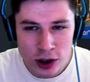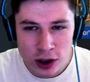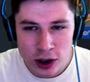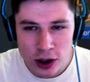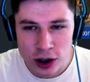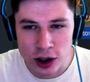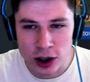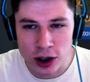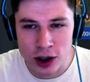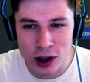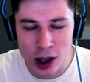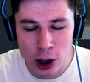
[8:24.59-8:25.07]

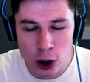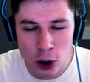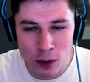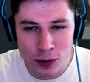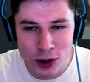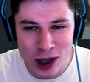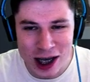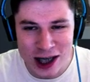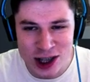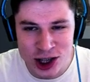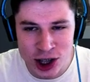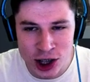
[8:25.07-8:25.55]
Э, на нем
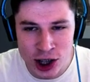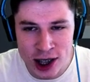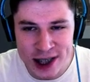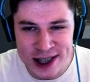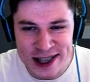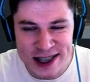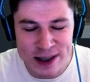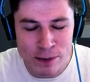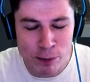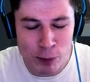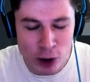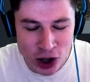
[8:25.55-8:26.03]
также
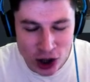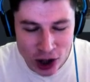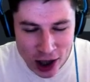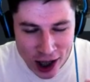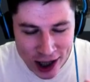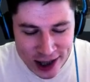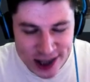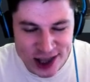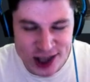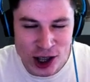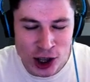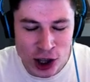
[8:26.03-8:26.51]
есть
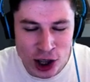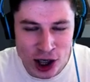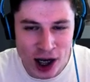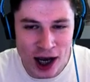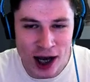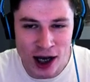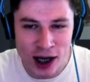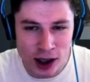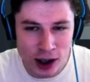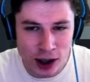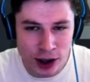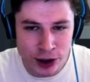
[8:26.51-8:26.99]

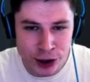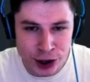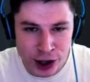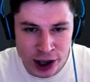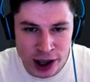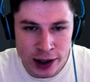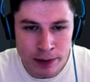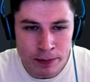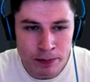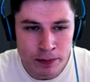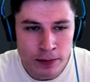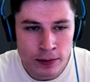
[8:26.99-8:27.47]
15к
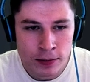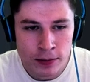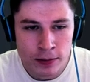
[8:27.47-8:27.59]
голды.